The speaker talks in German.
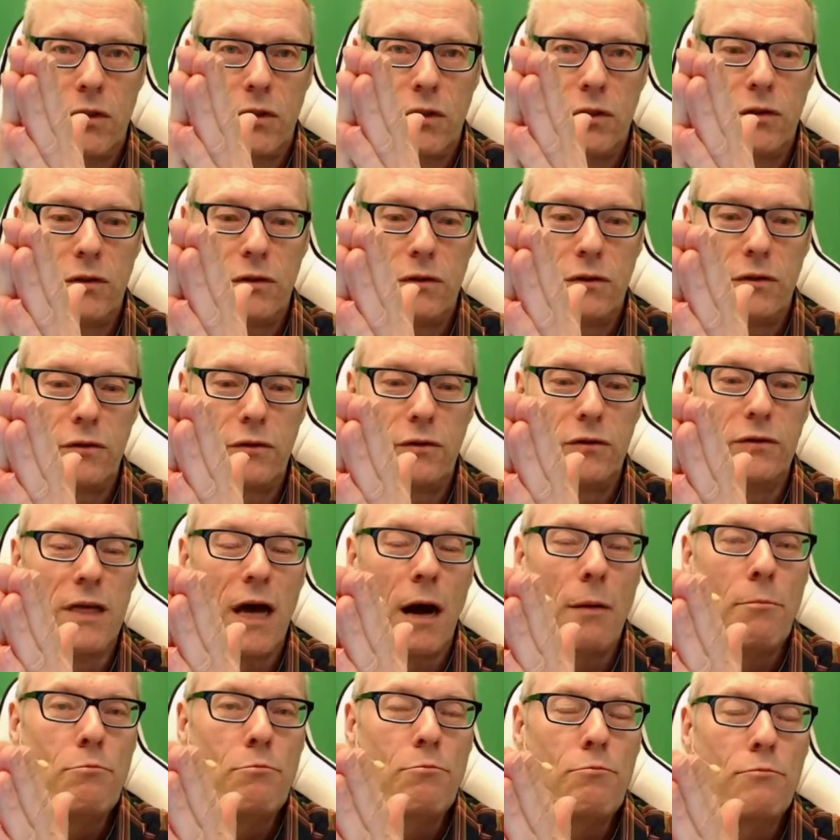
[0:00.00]

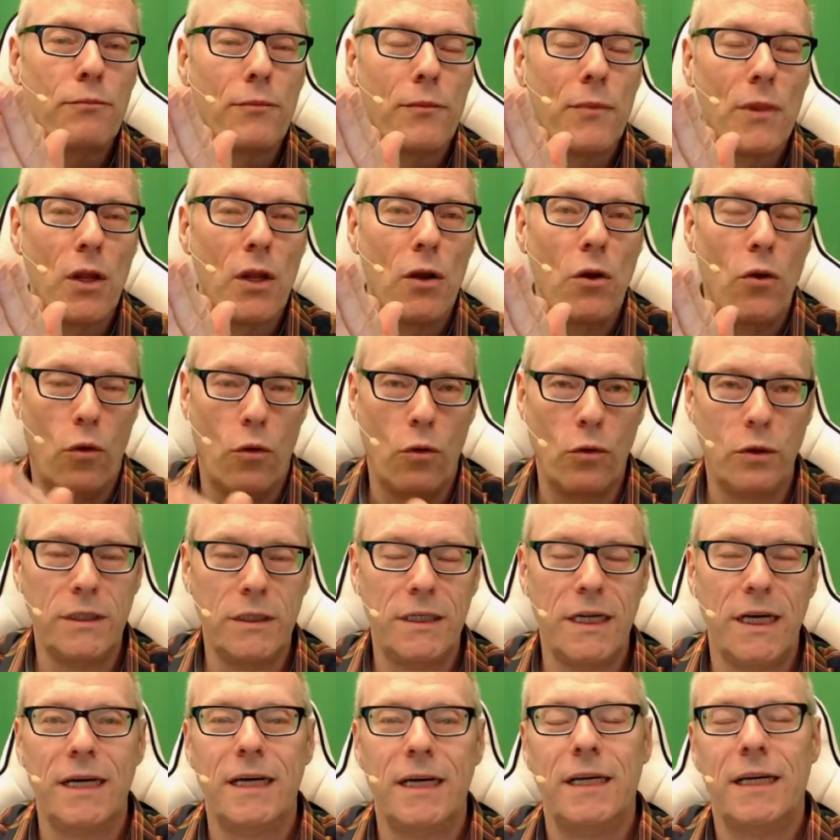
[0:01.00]
zusammen und
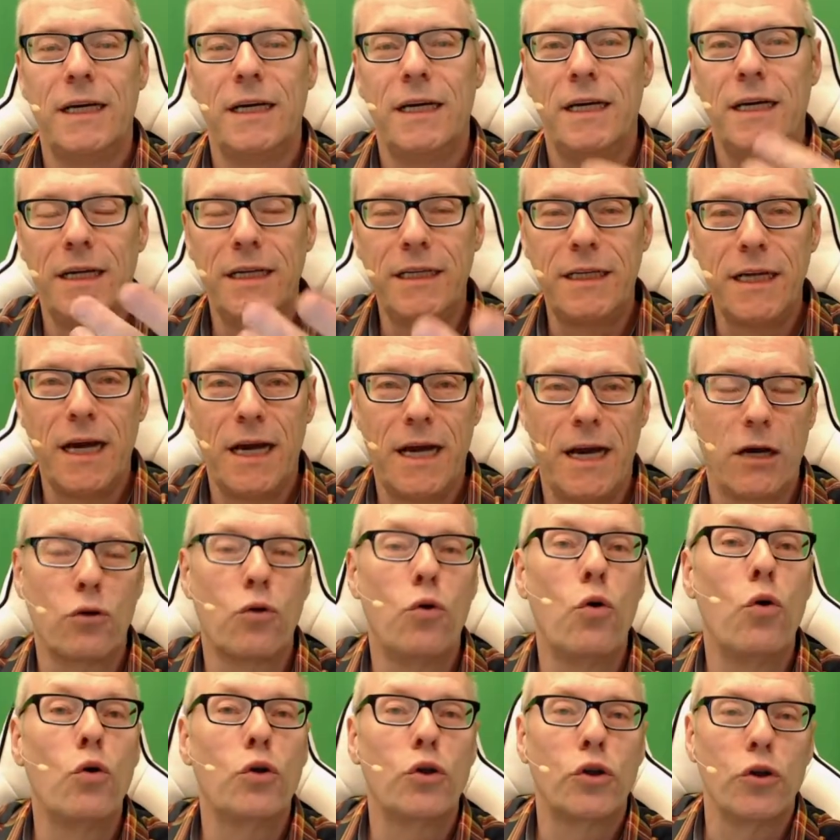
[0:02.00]
Hinterher
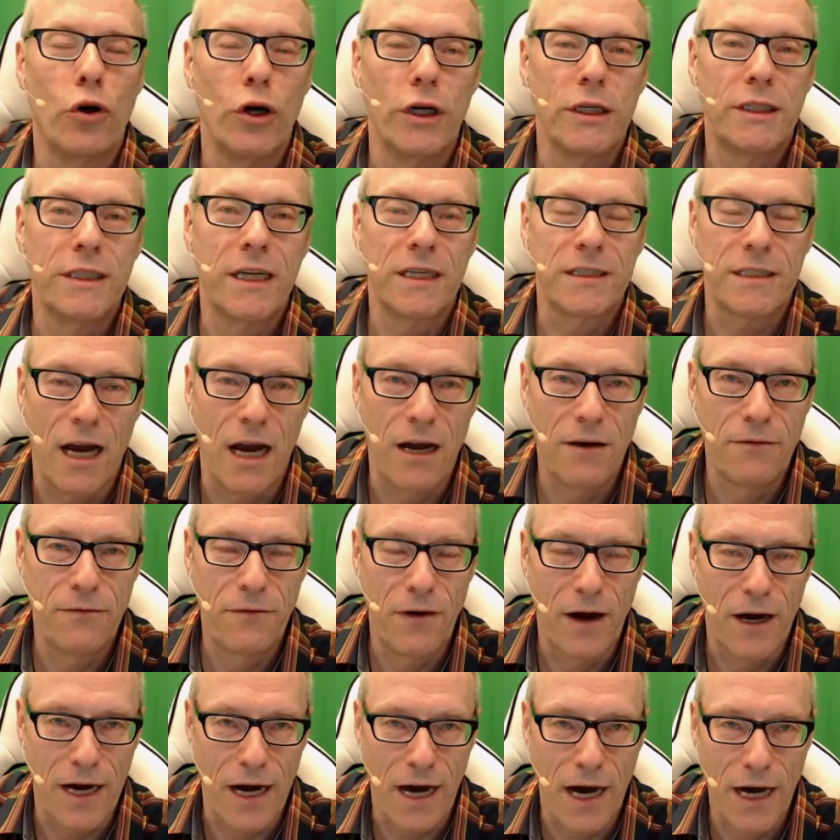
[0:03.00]
guckt ihr euch das einfach
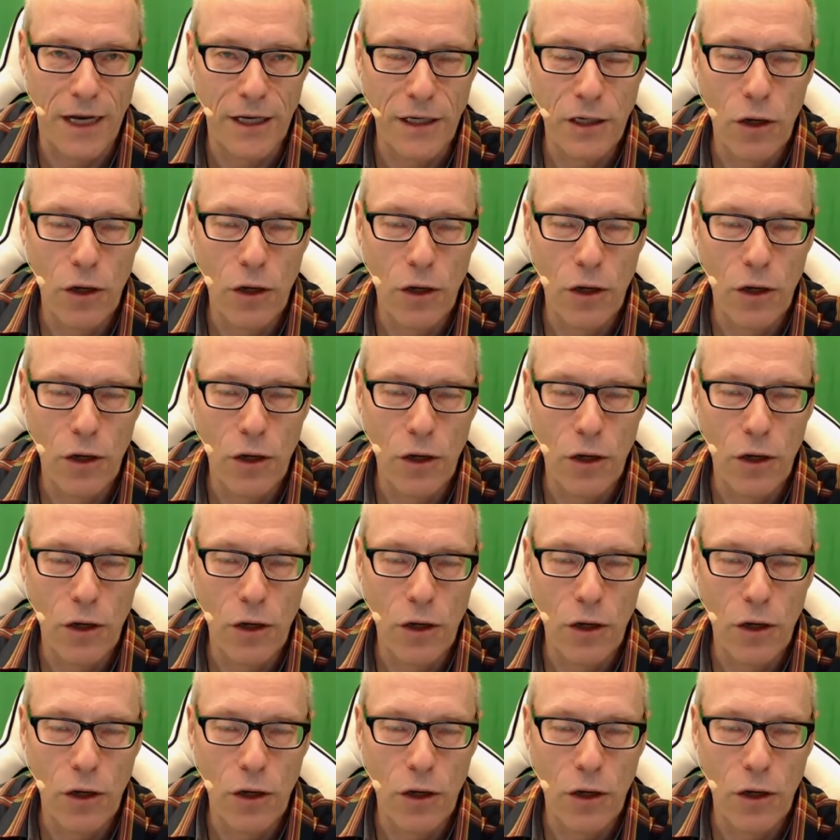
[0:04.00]
an,